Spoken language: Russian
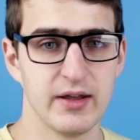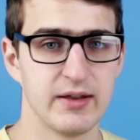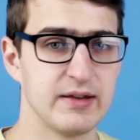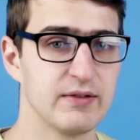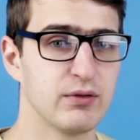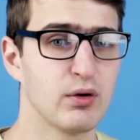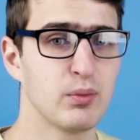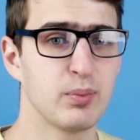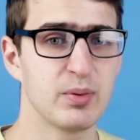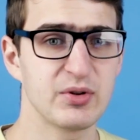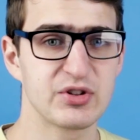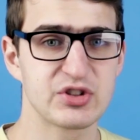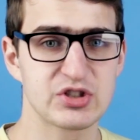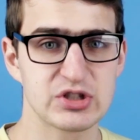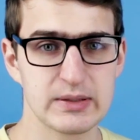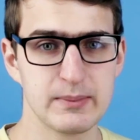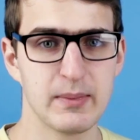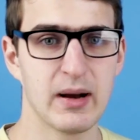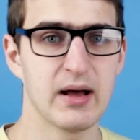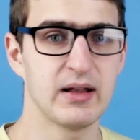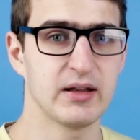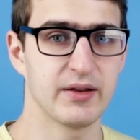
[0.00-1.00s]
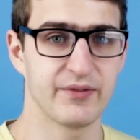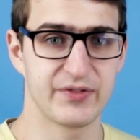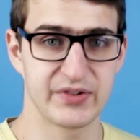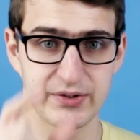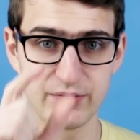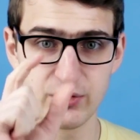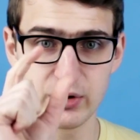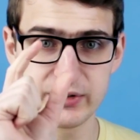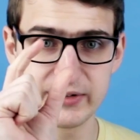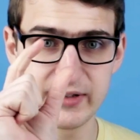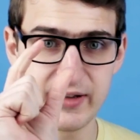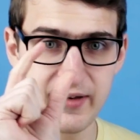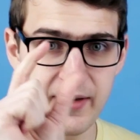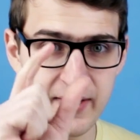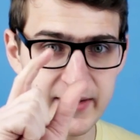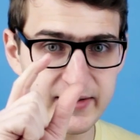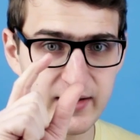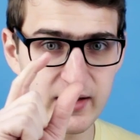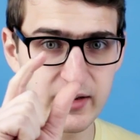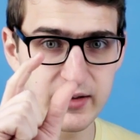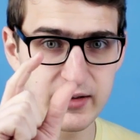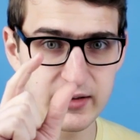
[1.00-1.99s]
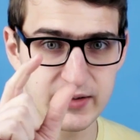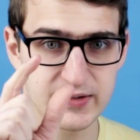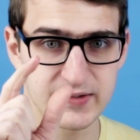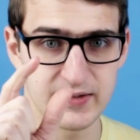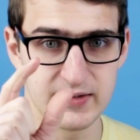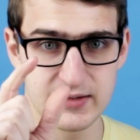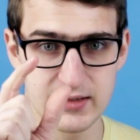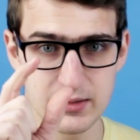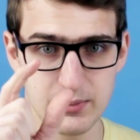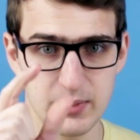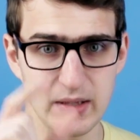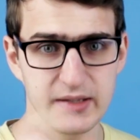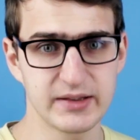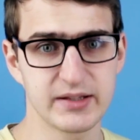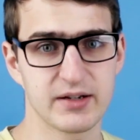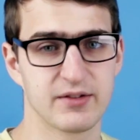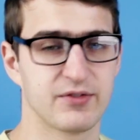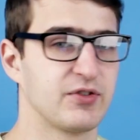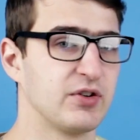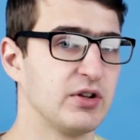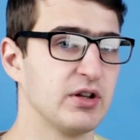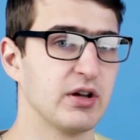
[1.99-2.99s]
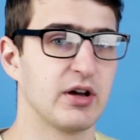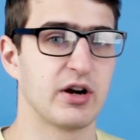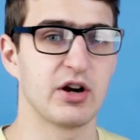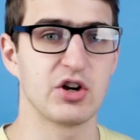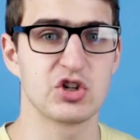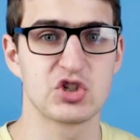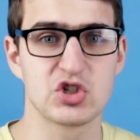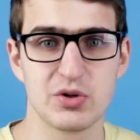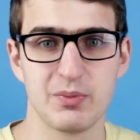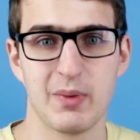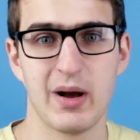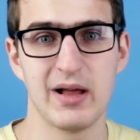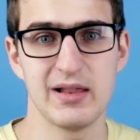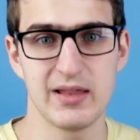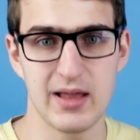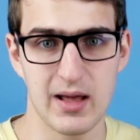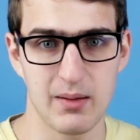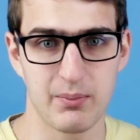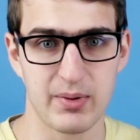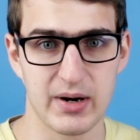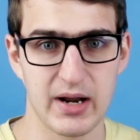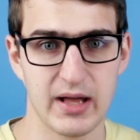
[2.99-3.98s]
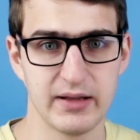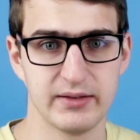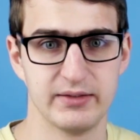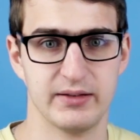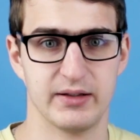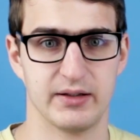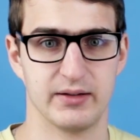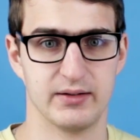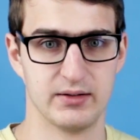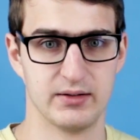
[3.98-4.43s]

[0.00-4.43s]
его бы сжимало всего до нескольких сантиметров и разжимало обратно.